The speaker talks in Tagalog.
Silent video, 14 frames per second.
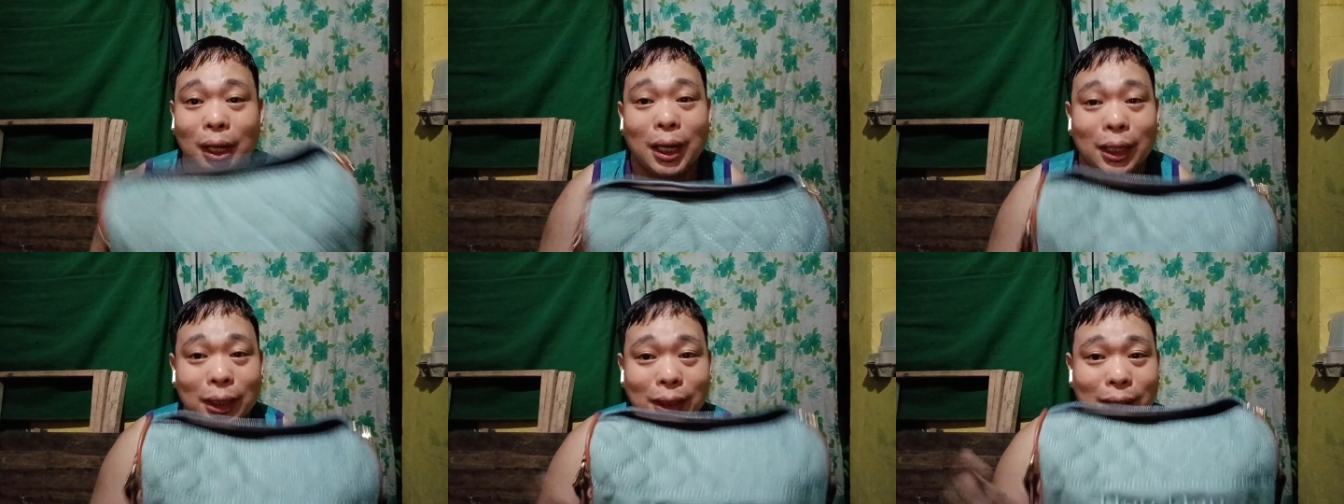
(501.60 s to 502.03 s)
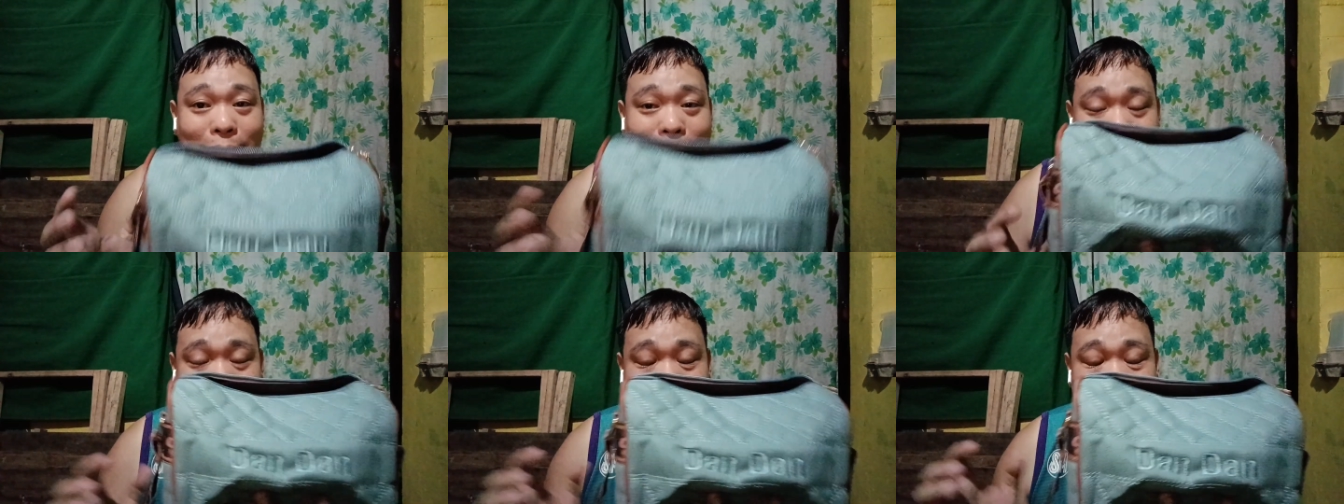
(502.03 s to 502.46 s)
ang
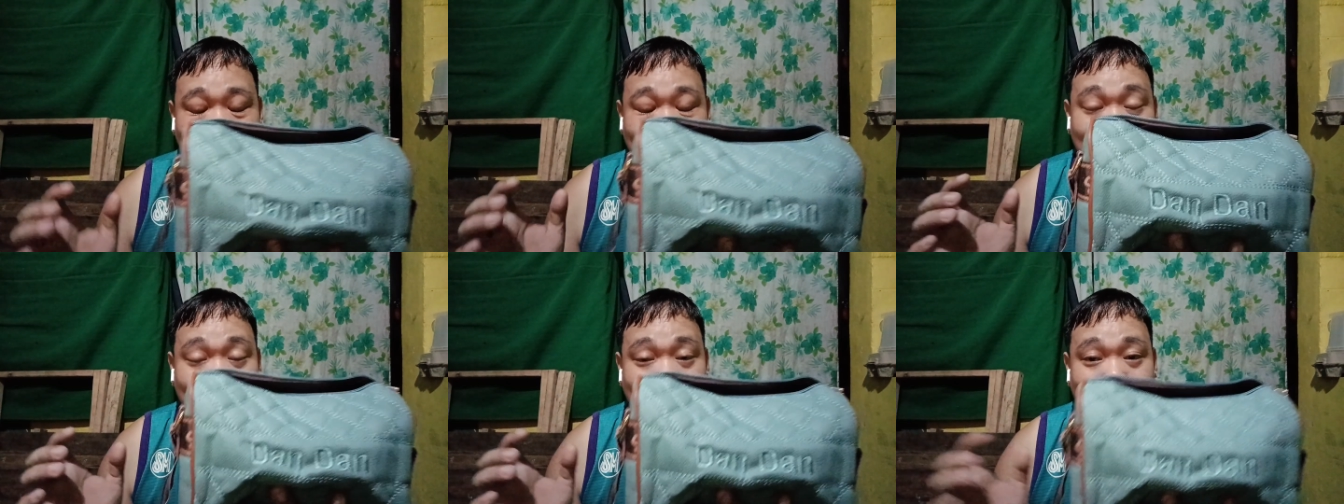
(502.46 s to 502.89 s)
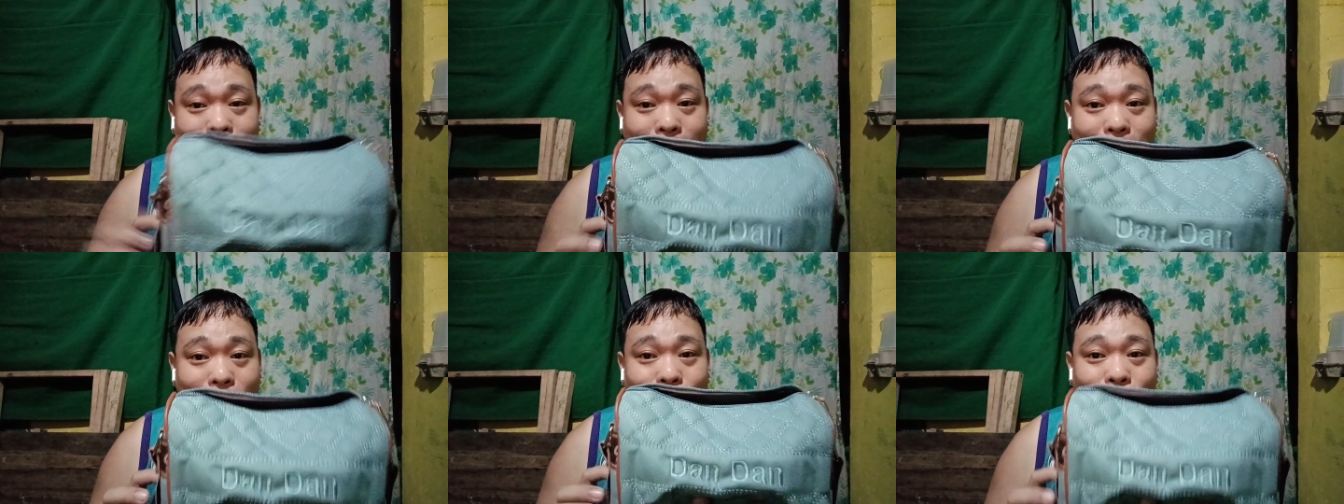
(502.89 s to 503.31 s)
link
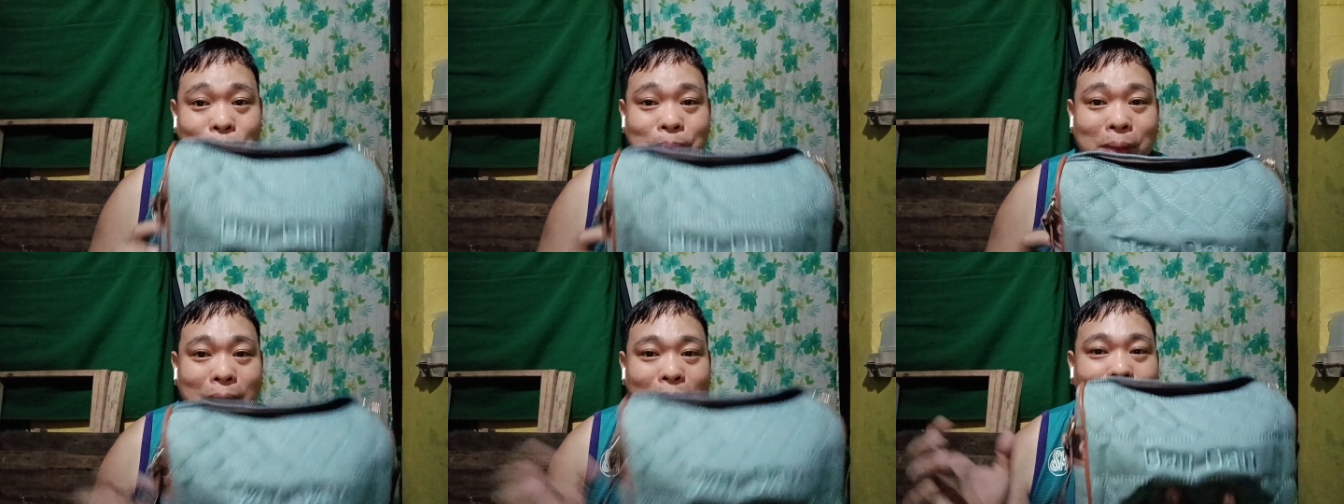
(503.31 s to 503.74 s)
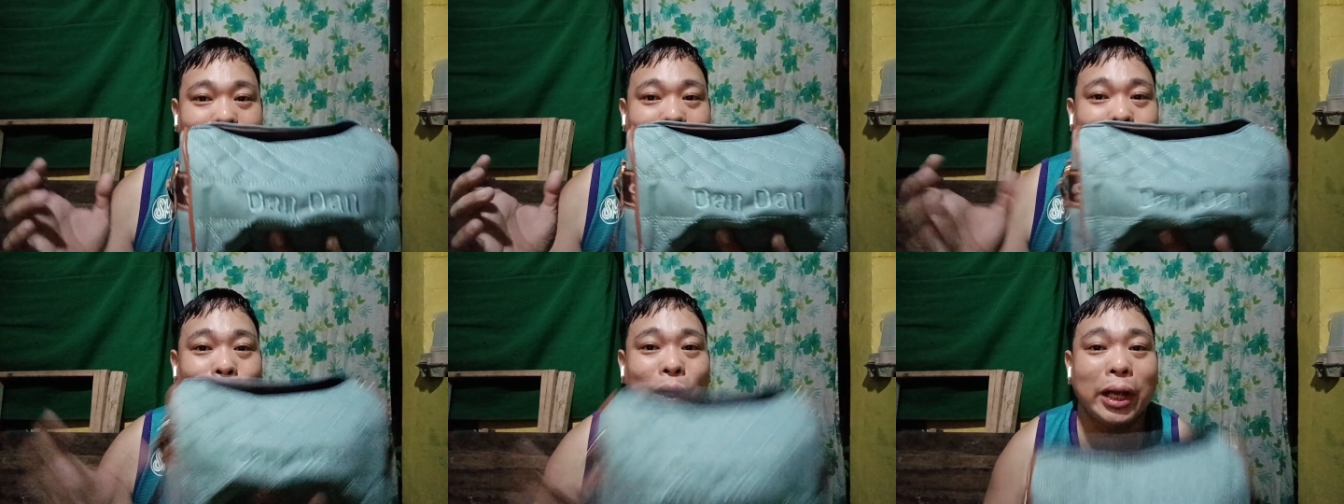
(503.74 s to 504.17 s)
na ito para
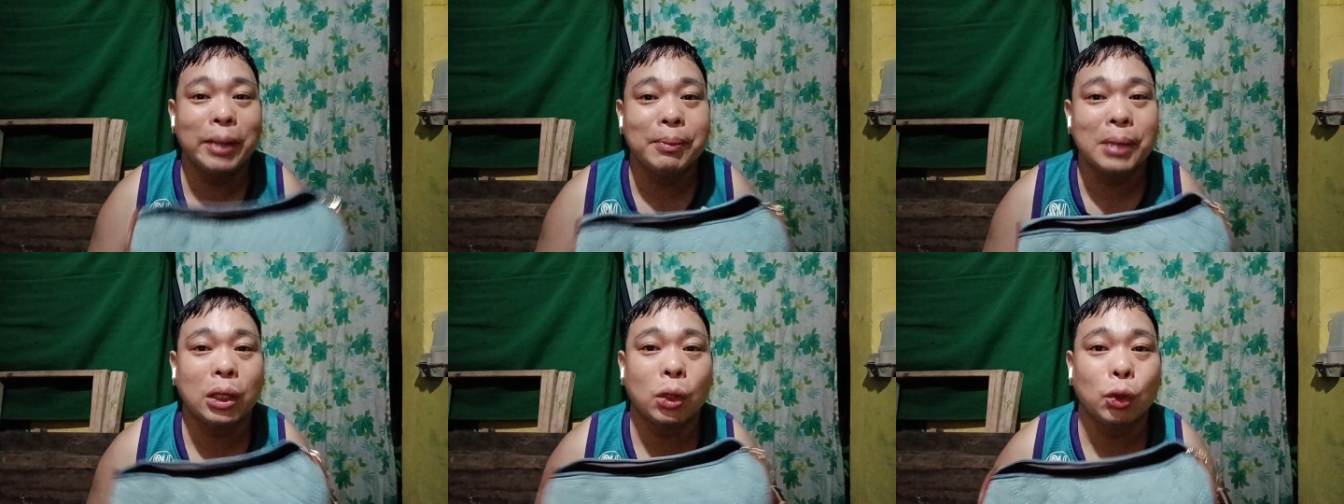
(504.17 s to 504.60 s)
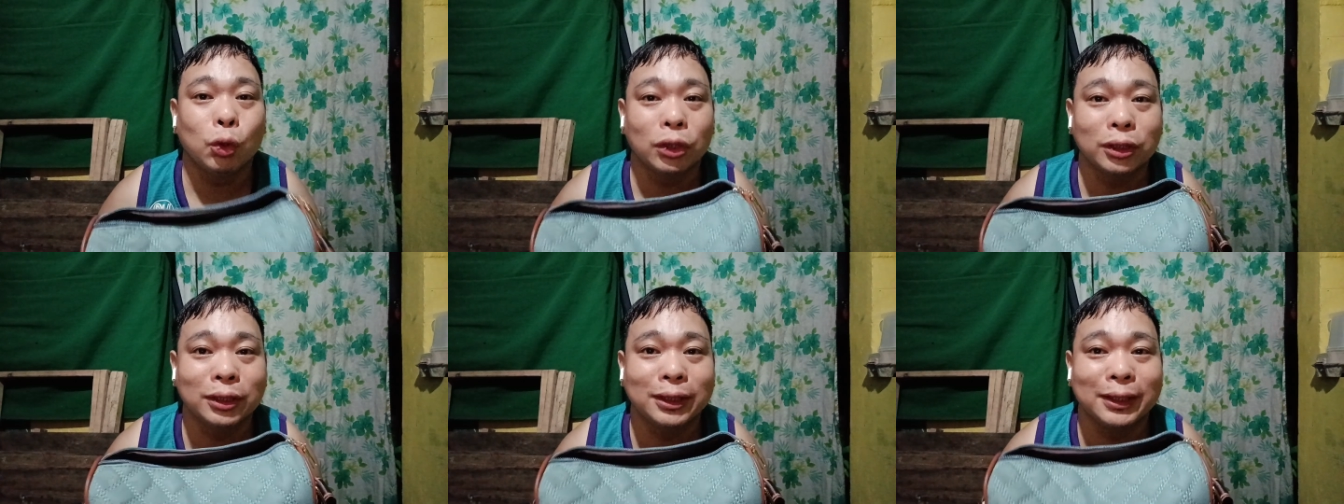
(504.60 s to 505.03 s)
kayo ay
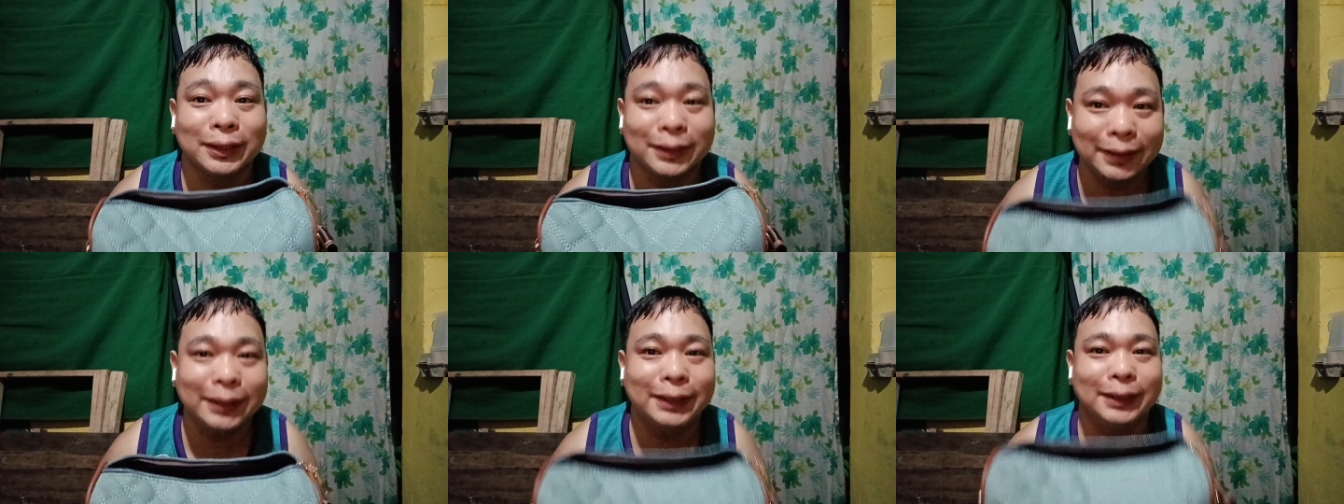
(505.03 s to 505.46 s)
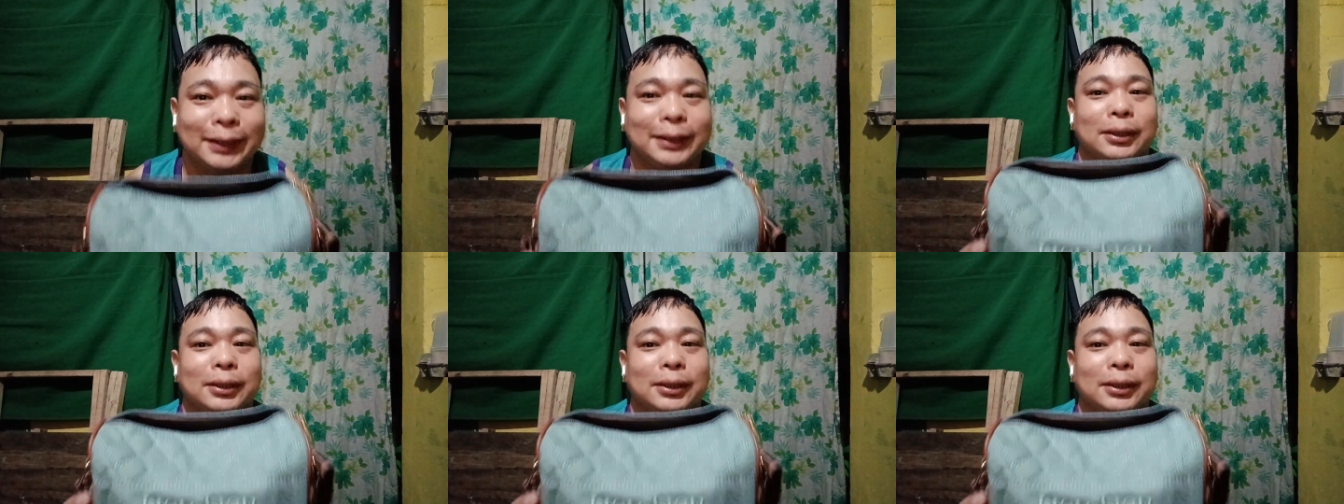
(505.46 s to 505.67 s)
maka-order din.